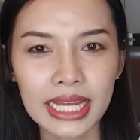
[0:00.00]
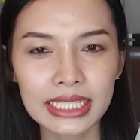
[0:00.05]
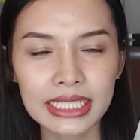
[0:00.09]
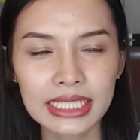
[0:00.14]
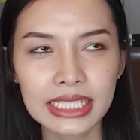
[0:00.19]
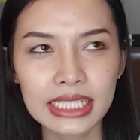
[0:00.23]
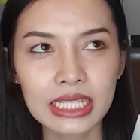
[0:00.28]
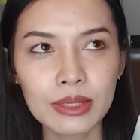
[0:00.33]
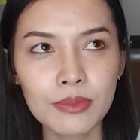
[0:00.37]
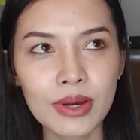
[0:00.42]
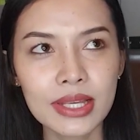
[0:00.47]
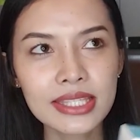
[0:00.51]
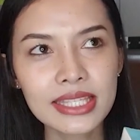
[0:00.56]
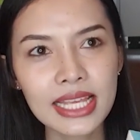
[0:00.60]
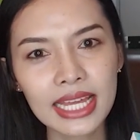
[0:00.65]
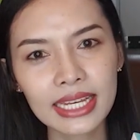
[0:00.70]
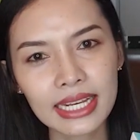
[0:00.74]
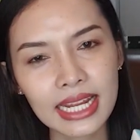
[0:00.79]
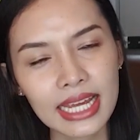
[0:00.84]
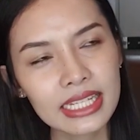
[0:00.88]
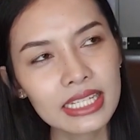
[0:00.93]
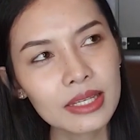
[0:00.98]
ที่วัสัน
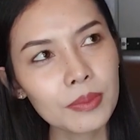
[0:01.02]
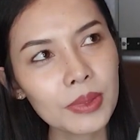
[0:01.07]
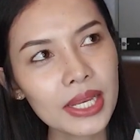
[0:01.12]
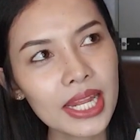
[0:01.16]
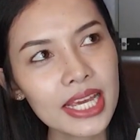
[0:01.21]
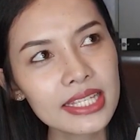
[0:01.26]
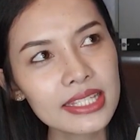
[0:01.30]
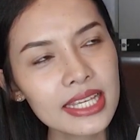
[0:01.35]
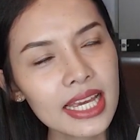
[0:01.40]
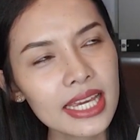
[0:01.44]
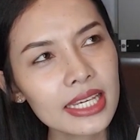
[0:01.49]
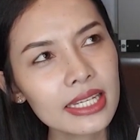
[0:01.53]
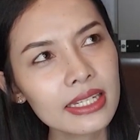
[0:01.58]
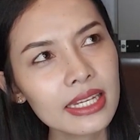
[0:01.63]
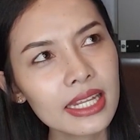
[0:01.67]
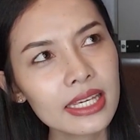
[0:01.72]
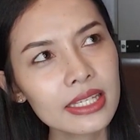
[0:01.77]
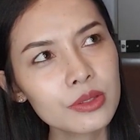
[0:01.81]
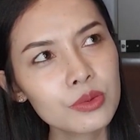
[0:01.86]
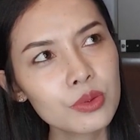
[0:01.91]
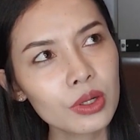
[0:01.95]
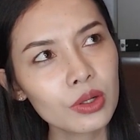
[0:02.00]
นะนะหนิงไม่แน่ใจใน
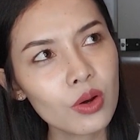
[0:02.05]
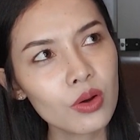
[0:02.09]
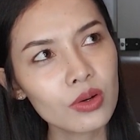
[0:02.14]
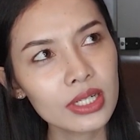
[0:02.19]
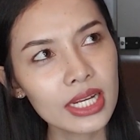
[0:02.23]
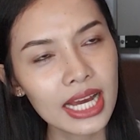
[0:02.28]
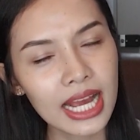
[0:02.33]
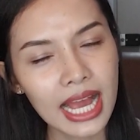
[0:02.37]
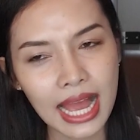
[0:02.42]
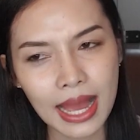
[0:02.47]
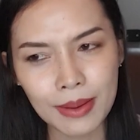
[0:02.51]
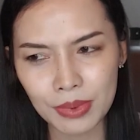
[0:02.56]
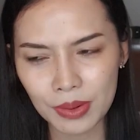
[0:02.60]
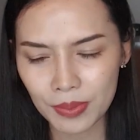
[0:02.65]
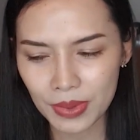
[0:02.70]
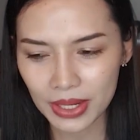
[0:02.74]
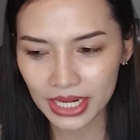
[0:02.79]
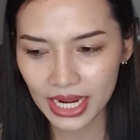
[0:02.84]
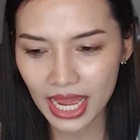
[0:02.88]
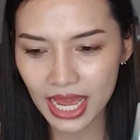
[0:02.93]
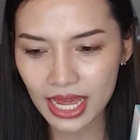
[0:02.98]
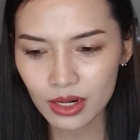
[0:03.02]
ส่วนของราคาประมา
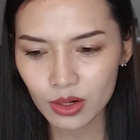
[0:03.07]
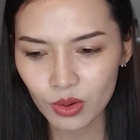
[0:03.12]
ณ 500